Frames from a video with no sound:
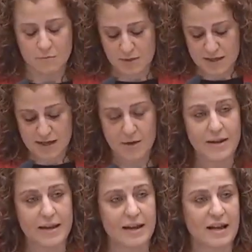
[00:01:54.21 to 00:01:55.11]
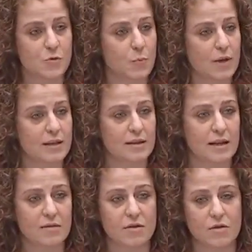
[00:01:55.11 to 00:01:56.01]
Villa, Vallecas
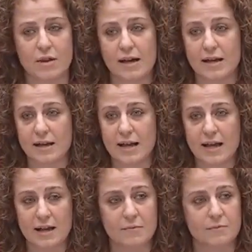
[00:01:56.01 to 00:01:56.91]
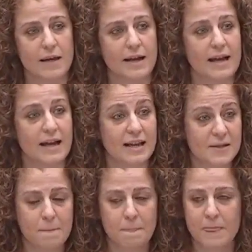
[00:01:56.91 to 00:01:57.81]
Puente, Ciudad Lineal,
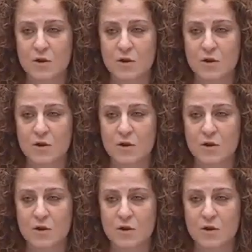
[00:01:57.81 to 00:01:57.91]
Barajas,